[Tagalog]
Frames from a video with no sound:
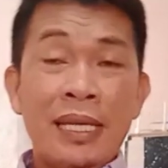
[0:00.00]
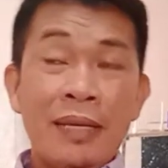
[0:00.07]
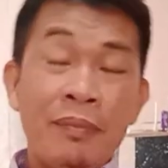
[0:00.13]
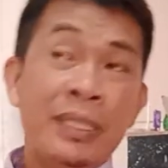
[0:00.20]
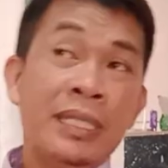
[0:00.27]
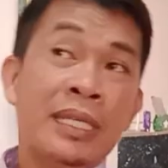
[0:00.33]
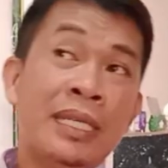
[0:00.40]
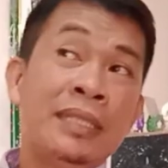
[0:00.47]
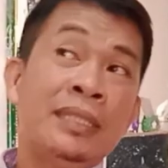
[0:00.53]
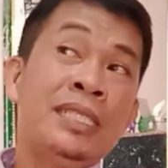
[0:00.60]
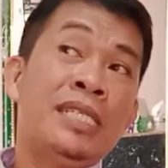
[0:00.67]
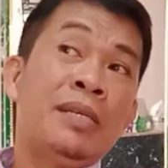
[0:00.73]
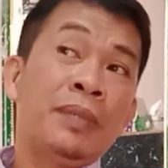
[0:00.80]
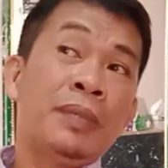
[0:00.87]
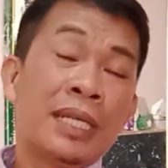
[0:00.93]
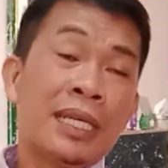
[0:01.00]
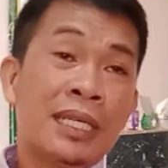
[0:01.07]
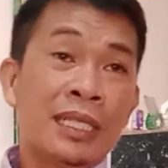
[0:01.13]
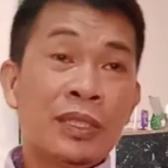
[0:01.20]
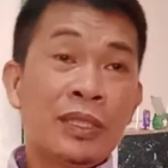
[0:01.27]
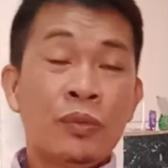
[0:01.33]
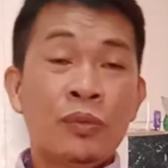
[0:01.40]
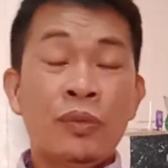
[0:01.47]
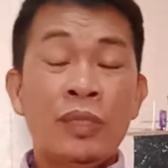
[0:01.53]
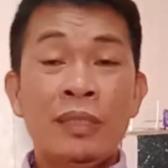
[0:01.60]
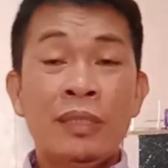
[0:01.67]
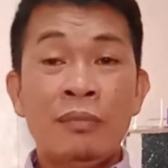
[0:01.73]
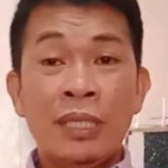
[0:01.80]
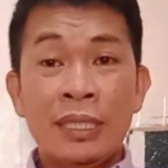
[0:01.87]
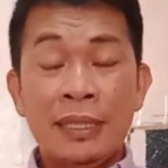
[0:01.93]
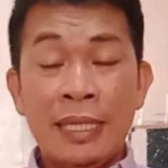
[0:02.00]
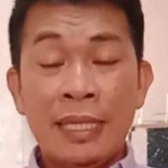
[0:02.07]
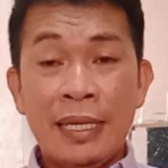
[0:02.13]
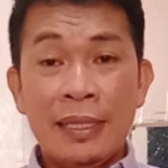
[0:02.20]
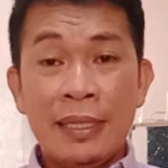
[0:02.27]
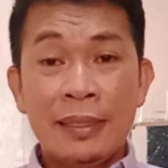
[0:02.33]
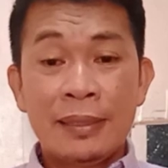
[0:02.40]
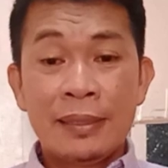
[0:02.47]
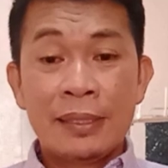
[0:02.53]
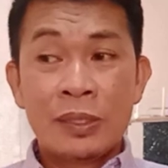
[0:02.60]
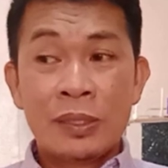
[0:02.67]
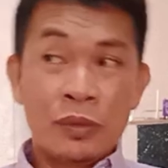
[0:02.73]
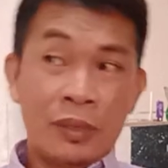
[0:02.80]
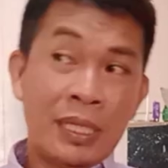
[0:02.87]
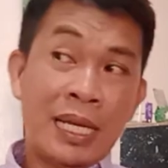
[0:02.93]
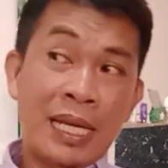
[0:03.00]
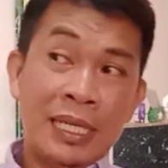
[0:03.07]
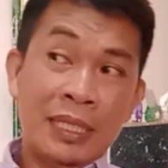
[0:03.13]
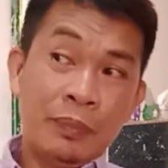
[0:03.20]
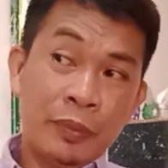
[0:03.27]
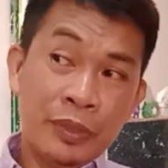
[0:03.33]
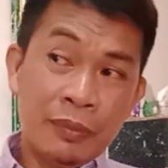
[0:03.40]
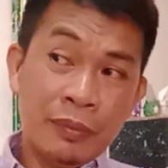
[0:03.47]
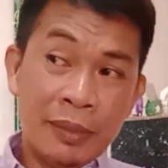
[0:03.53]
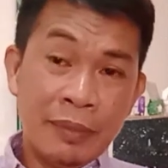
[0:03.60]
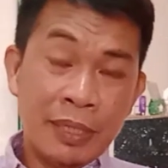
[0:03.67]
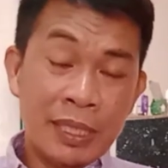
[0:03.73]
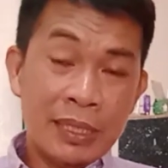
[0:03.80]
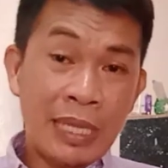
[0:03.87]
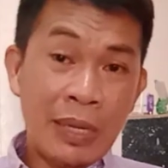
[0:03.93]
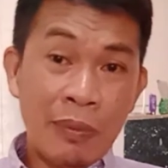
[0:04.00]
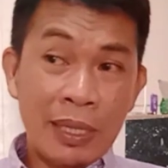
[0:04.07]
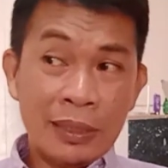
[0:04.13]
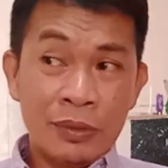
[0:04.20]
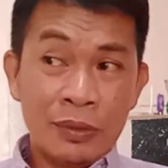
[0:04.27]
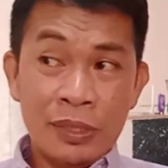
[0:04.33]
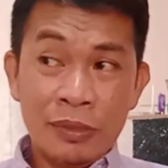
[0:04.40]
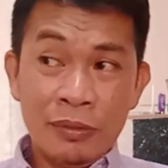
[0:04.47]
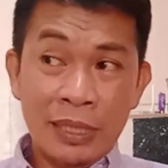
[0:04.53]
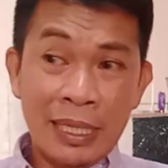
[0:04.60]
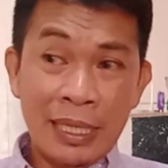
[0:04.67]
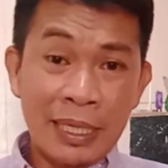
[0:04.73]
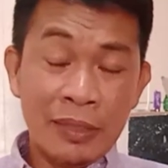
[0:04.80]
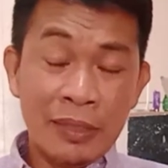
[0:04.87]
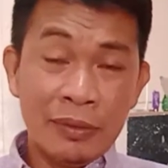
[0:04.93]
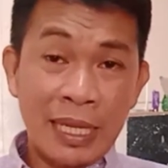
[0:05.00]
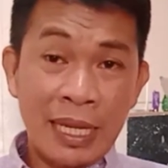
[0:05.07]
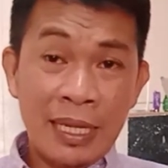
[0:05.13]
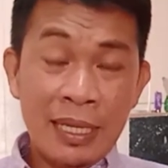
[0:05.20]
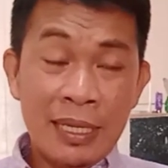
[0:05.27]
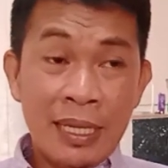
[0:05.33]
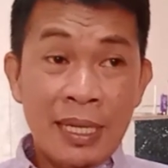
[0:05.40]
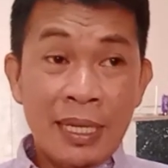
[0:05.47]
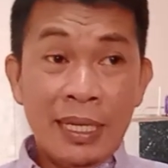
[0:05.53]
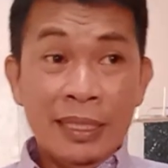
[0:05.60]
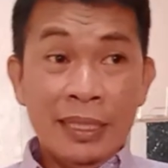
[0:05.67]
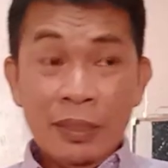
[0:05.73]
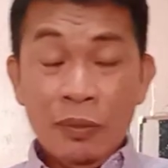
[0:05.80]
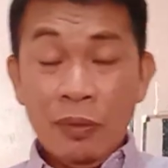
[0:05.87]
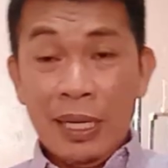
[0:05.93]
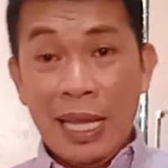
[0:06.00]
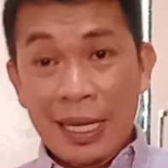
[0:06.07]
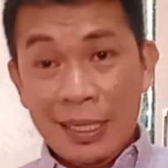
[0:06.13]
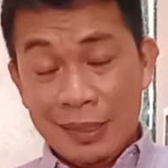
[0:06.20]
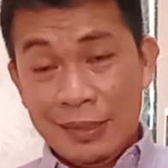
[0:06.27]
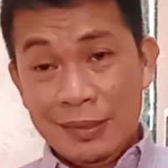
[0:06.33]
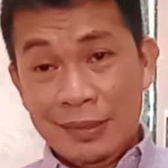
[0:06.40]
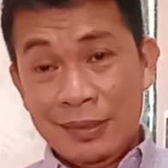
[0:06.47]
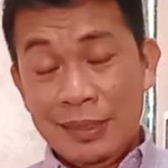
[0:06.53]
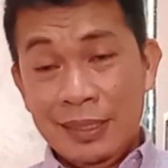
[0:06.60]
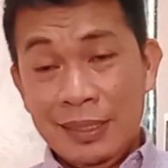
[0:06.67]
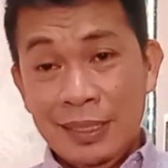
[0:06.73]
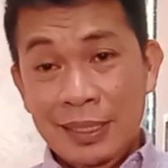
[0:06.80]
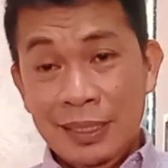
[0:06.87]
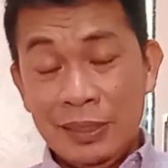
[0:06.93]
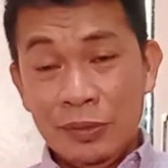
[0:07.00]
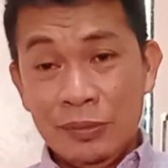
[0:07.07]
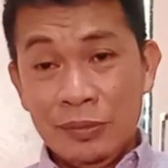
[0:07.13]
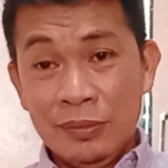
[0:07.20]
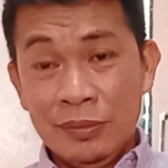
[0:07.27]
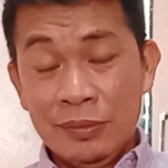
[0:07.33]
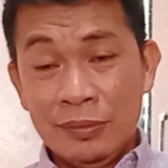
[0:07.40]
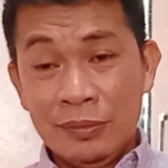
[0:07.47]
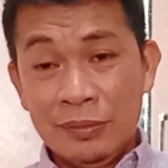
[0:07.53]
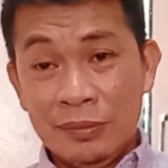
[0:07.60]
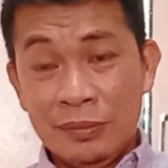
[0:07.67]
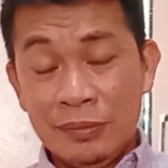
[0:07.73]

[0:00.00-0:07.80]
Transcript: Sinabi niya na hindi siya pinakikitunguhan ng maganda. So nagalit po yung mga mag-asawa at gusto nila ngayon na itiwalag itong